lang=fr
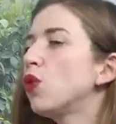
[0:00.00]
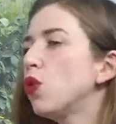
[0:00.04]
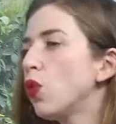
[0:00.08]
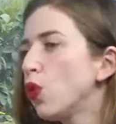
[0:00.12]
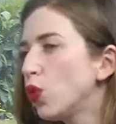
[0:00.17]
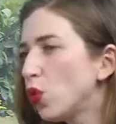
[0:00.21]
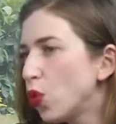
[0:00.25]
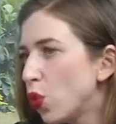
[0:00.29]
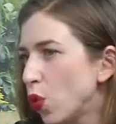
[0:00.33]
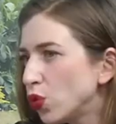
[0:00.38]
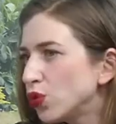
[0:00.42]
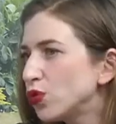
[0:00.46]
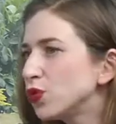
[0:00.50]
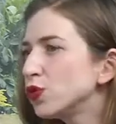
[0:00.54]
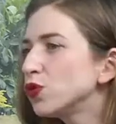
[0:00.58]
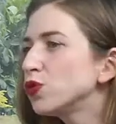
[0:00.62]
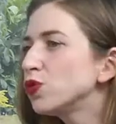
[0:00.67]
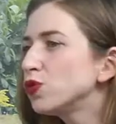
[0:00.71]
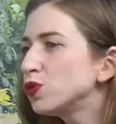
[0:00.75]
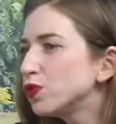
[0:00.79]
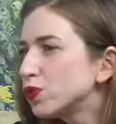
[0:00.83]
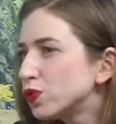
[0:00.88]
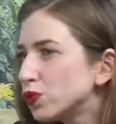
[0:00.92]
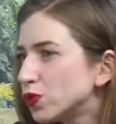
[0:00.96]

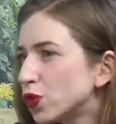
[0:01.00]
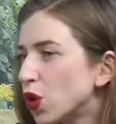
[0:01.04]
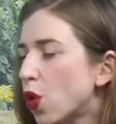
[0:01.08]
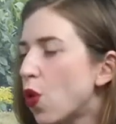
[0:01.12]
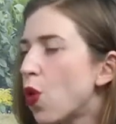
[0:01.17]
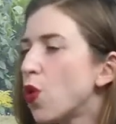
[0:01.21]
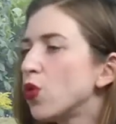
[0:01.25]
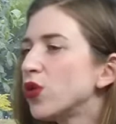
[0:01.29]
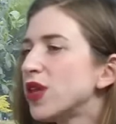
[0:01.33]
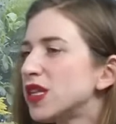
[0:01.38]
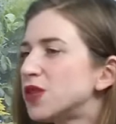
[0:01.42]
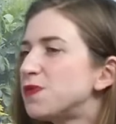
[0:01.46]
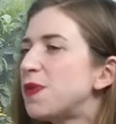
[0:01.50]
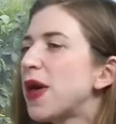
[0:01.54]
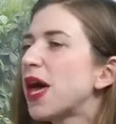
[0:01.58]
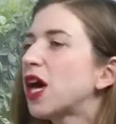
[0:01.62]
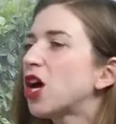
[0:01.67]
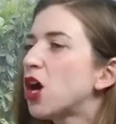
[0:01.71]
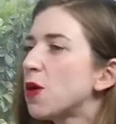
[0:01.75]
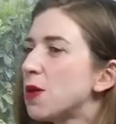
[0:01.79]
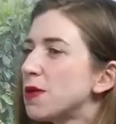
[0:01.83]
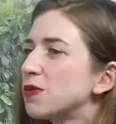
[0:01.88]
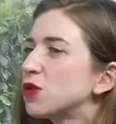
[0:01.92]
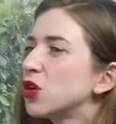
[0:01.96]
on, espère
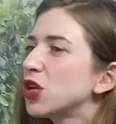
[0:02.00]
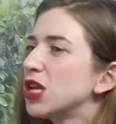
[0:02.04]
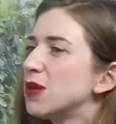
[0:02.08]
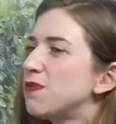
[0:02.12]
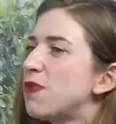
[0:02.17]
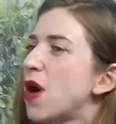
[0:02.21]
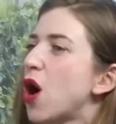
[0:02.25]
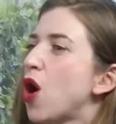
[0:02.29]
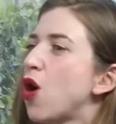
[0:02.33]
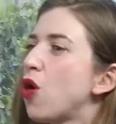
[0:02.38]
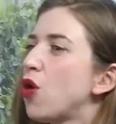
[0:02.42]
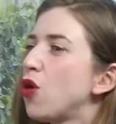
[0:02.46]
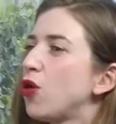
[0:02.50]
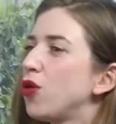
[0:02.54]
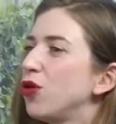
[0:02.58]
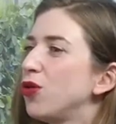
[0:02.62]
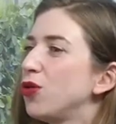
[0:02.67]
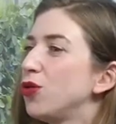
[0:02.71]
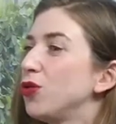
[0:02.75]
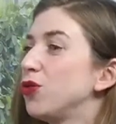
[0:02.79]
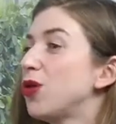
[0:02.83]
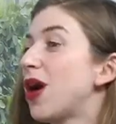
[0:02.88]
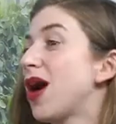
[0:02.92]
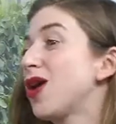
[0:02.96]
quand même que les parents
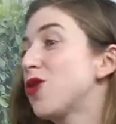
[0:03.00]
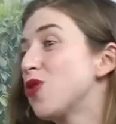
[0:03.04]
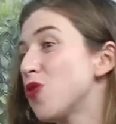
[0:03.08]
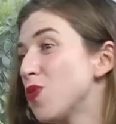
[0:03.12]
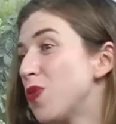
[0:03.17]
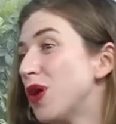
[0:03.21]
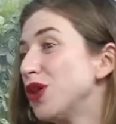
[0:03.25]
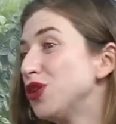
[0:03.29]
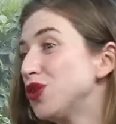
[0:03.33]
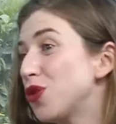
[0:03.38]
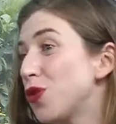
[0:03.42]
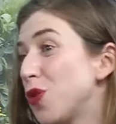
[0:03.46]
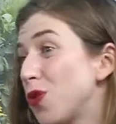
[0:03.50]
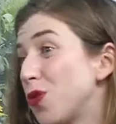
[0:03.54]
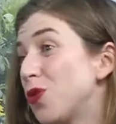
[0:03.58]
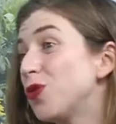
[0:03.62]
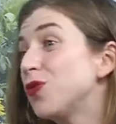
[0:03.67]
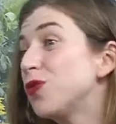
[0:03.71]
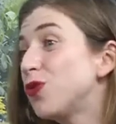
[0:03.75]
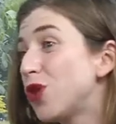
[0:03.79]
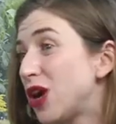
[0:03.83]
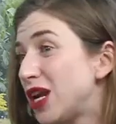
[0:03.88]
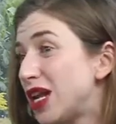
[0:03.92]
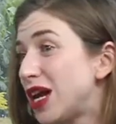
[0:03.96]
euh, accompagneront
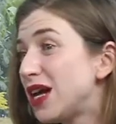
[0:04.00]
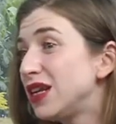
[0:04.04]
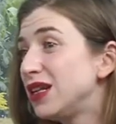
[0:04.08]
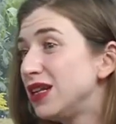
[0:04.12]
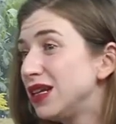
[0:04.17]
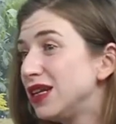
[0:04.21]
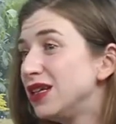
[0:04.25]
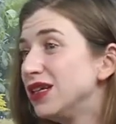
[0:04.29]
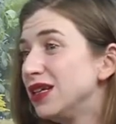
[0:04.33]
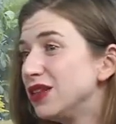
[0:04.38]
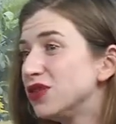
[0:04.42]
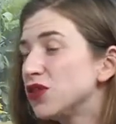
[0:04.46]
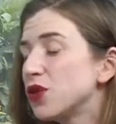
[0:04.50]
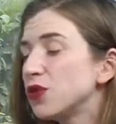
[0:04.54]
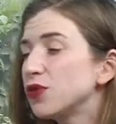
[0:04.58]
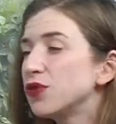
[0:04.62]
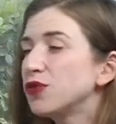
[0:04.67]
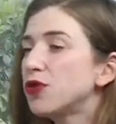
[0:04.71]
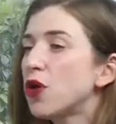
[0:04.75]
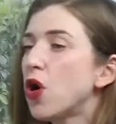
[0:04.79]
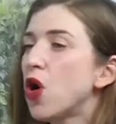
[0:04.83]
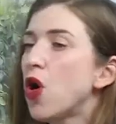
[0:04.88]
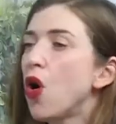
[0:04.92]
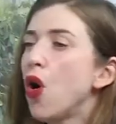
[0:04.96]
mm. voilà, les,
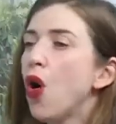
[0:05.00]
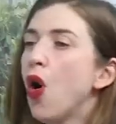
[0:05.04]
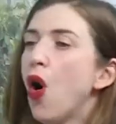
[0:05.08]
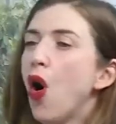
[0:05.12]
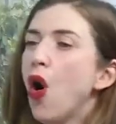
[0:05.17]
enfants.